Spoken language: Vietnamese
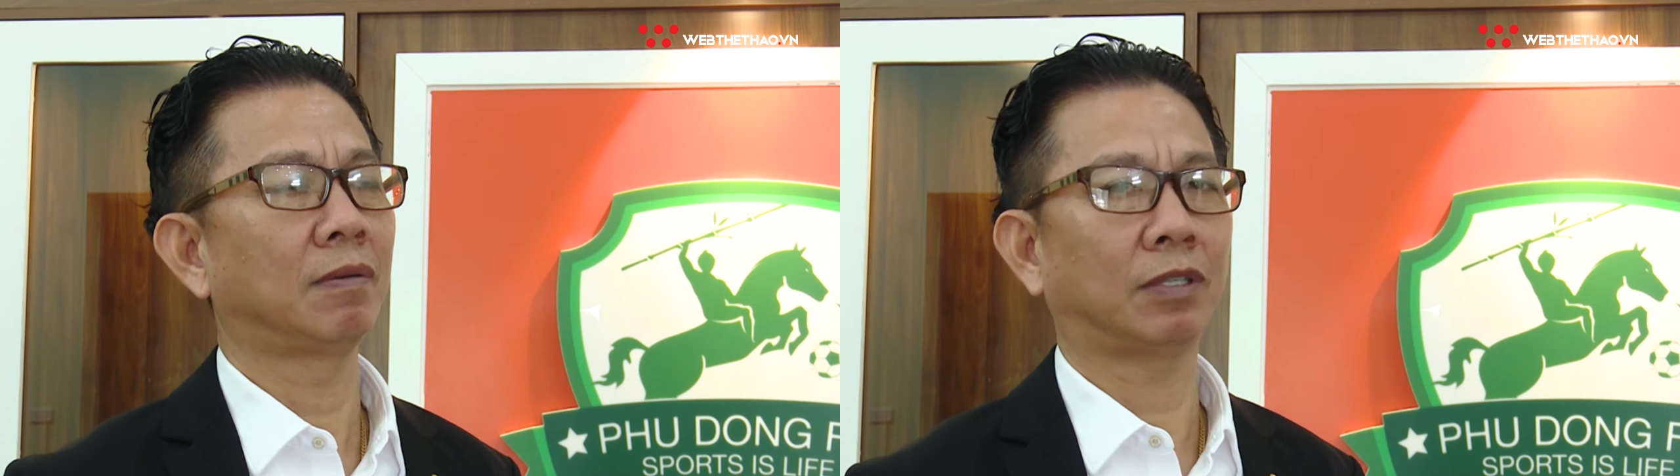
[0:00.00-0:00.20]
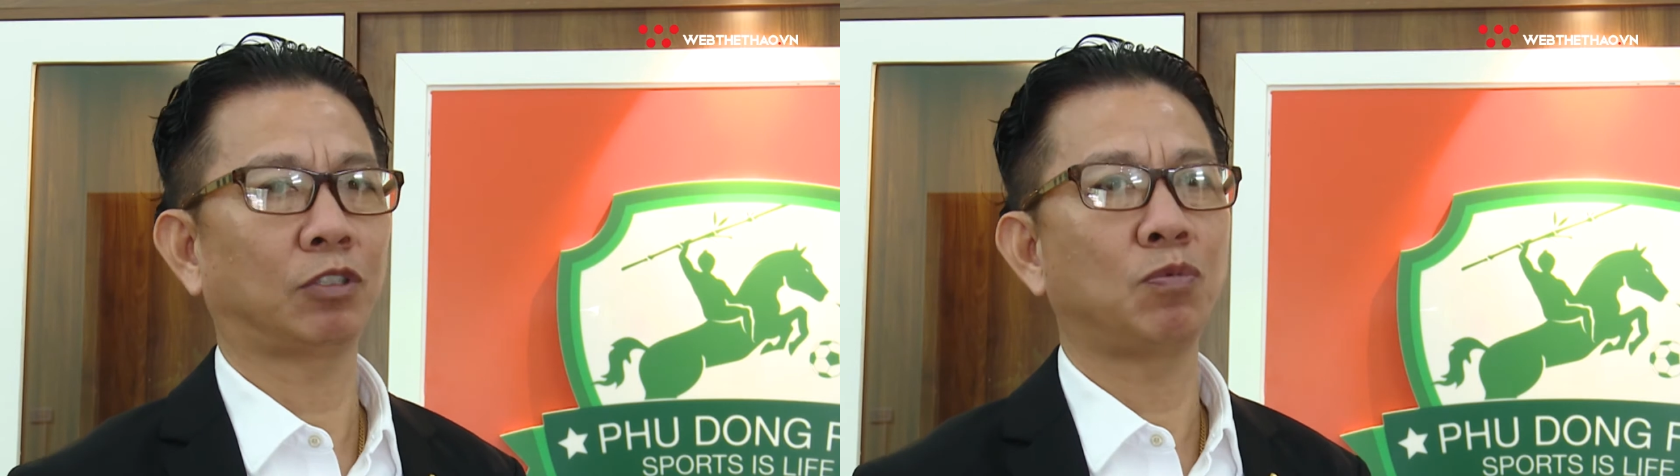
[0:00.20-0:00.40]

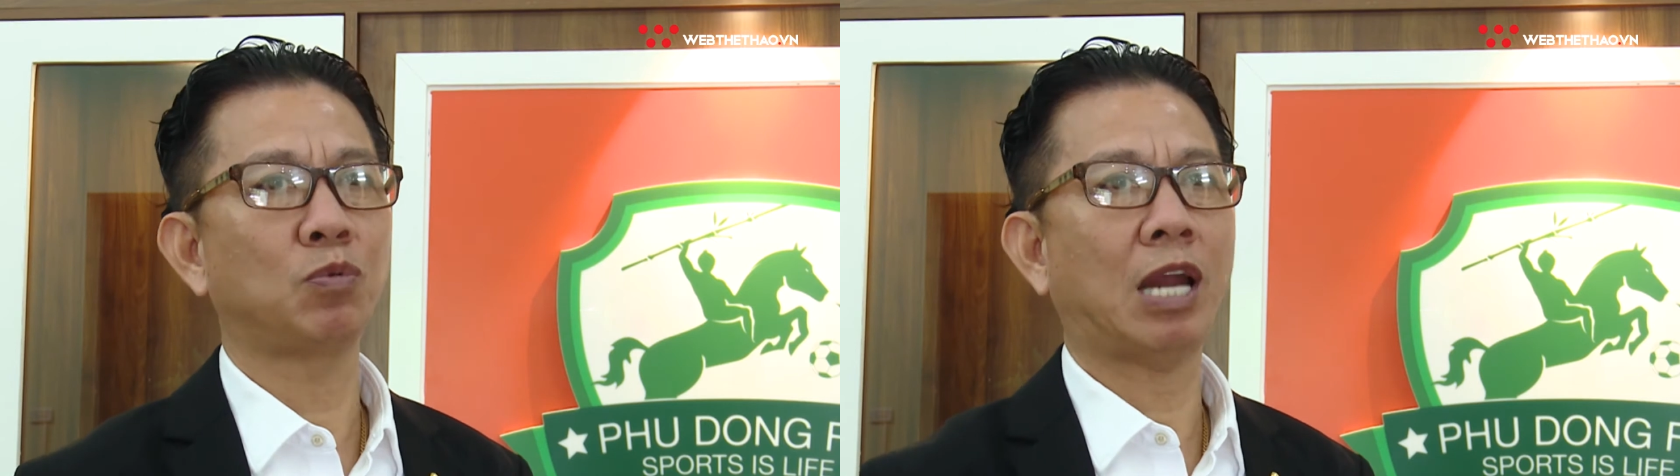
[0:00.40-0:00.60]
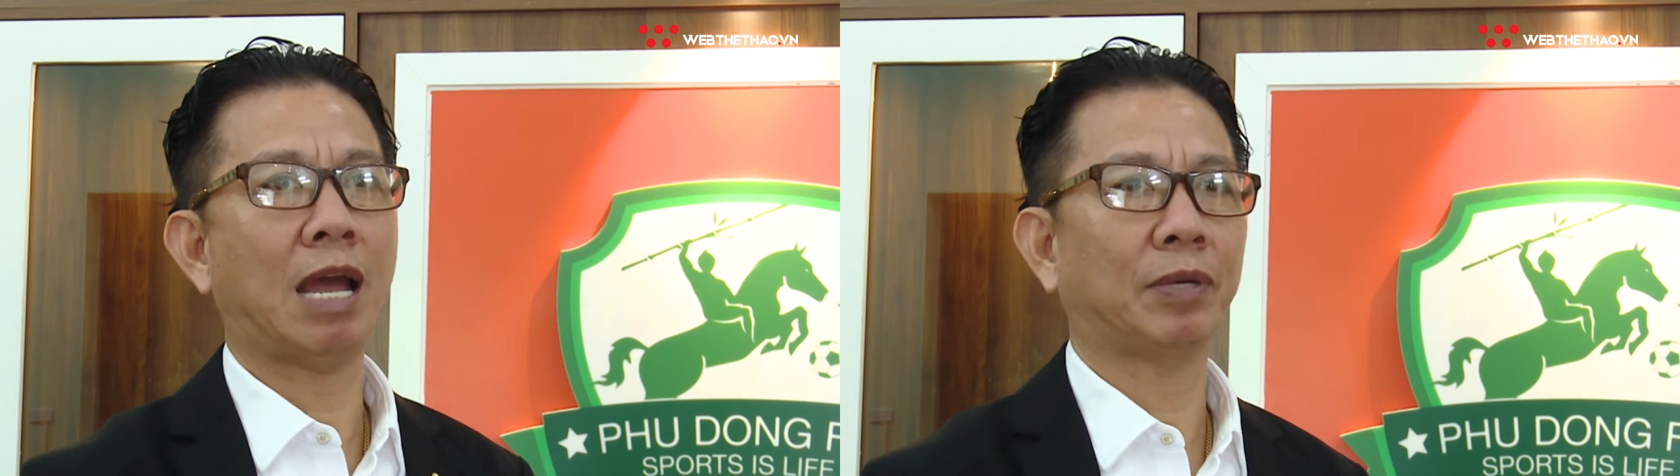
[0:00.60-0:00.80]
và tôi
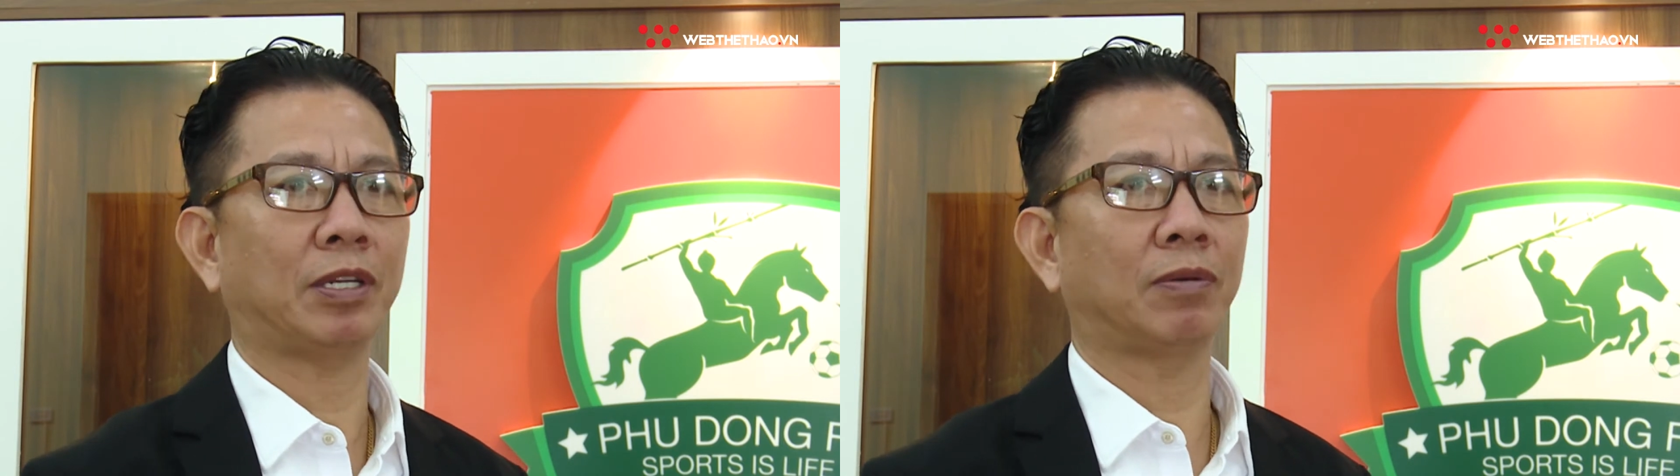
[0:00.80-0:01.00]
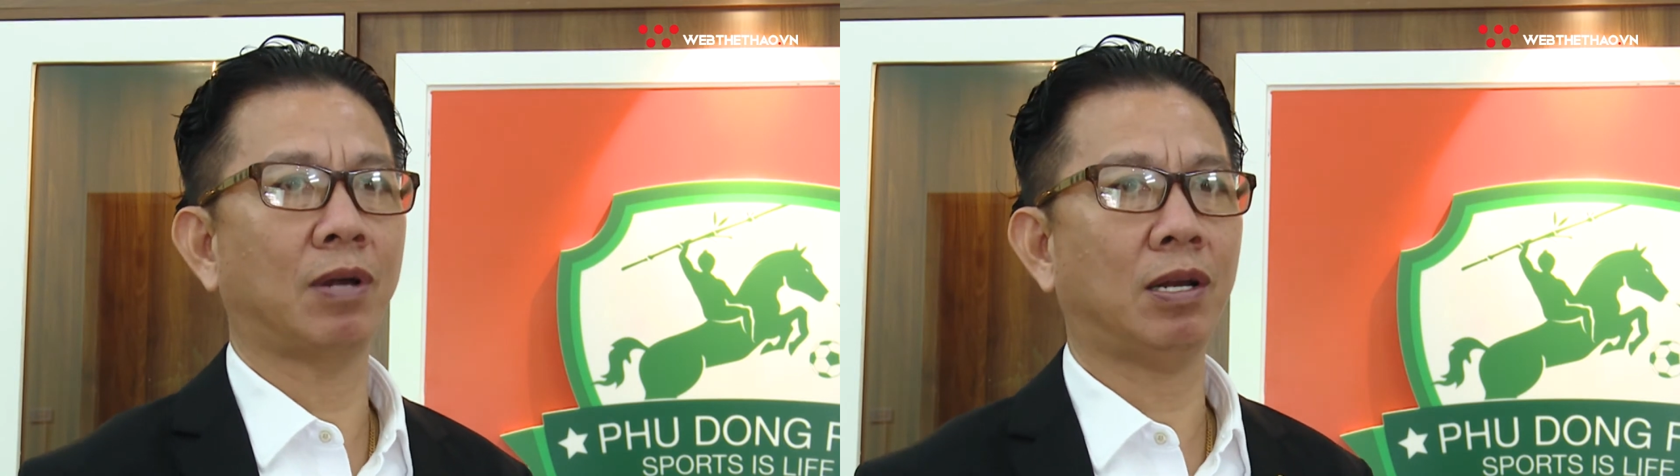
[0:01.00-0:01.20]
muốn làm cái
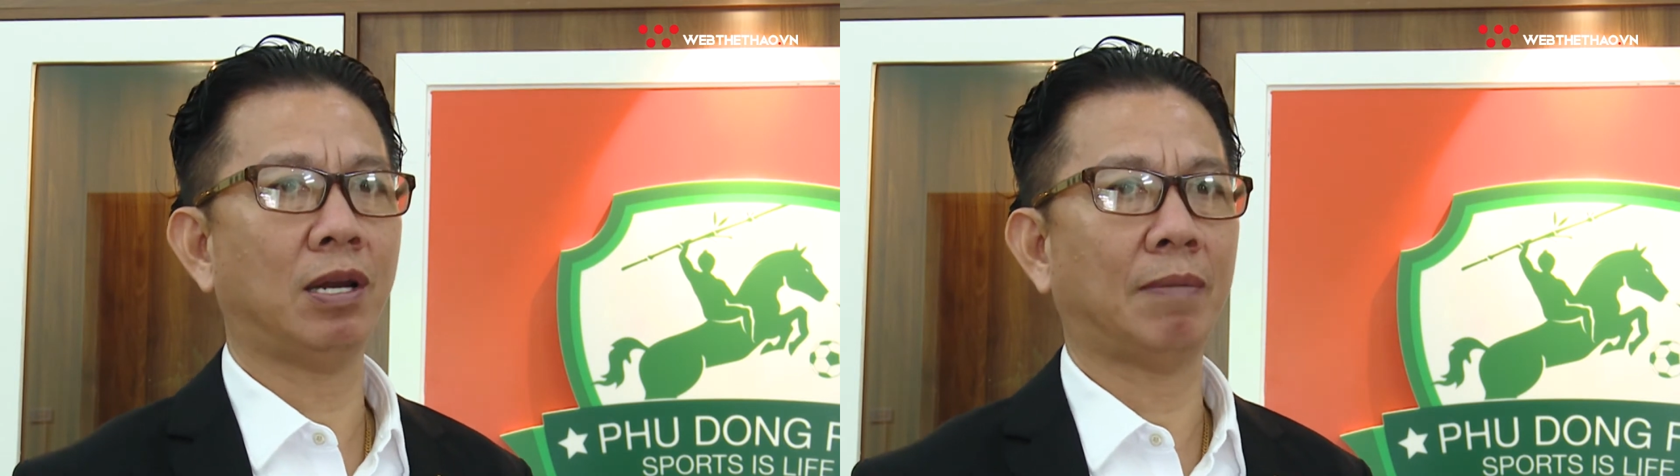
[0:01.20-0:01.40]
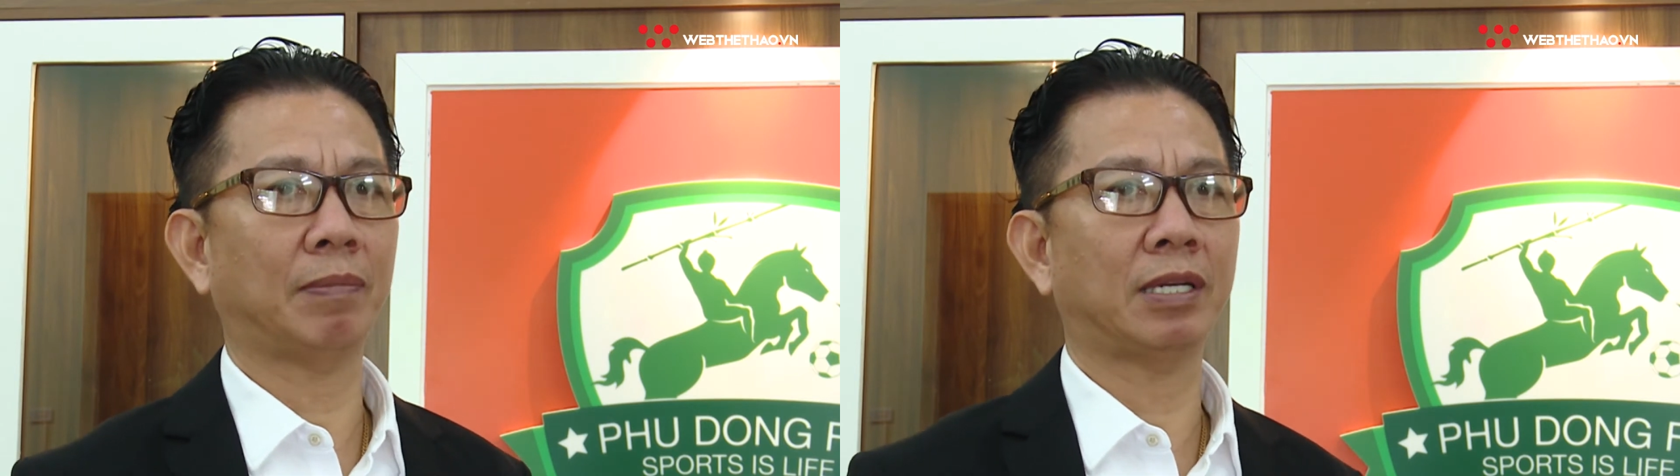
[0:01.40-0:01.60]
điều đó
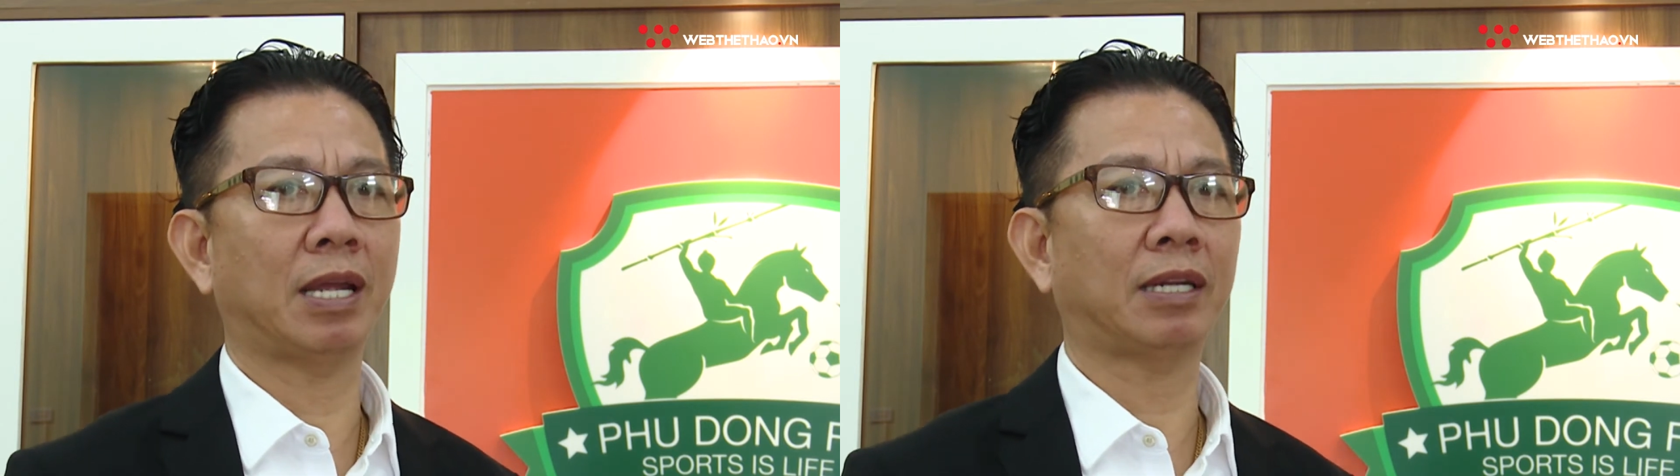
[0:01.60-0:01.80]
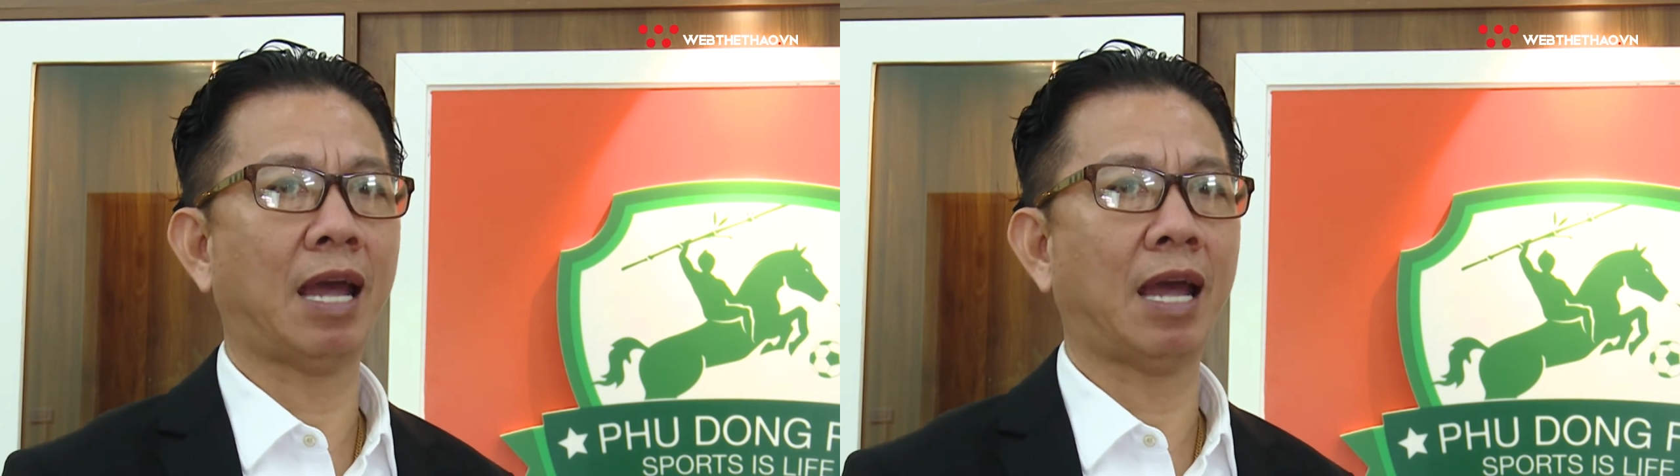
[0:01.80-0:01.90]
làm cái nền